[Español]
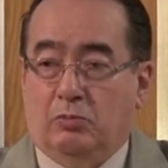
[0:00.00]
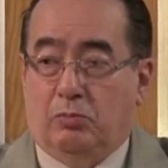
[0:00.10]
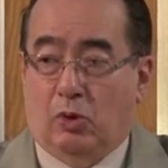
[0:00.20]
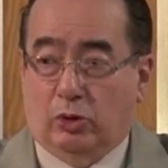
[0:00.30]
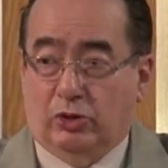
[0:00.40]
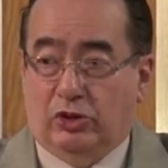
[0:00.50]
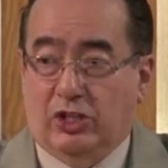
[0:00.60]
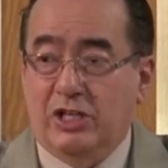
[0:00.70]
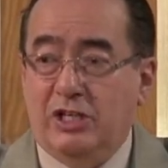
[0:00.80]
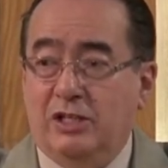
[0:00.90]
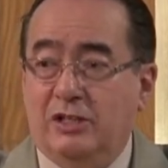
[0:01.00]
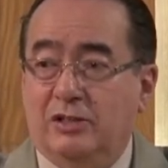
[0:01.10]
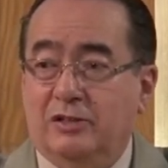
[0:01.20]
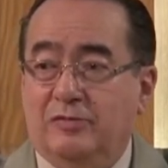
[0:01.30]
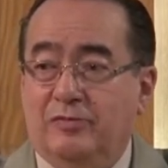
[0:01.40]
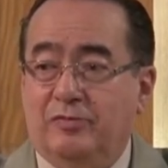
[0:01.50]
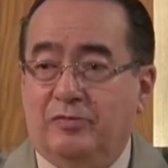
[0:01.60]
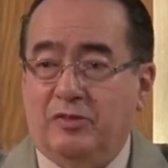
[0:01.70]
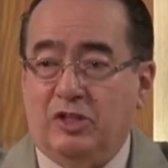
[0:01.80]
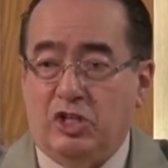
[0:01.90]
por ti
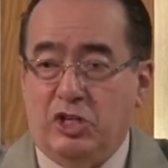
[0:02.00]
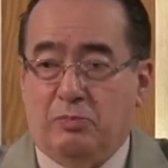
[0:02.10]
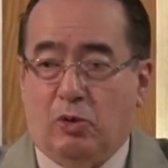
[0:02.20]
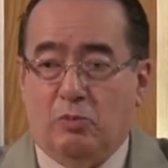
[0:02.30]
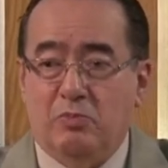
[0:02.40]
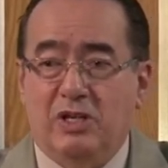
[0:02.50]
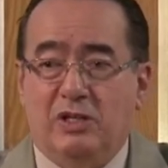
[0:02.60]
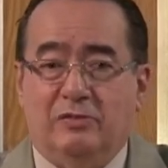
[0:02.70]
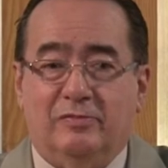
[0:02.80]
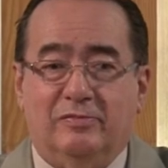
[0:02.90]
y por mí.